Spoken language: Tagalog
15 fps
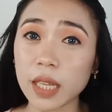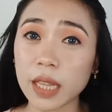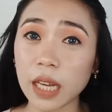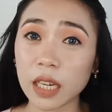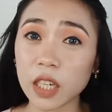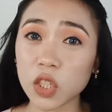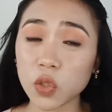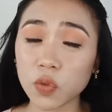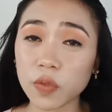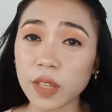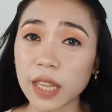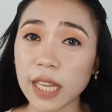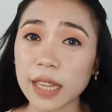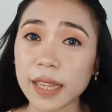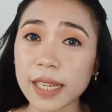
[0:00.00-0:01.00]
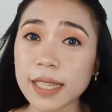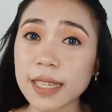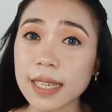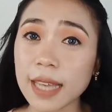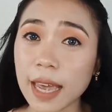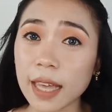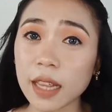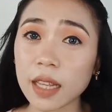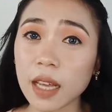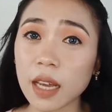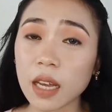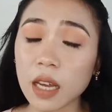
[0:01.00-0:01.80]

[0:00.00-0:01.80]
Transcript: din ng rejuvenating set.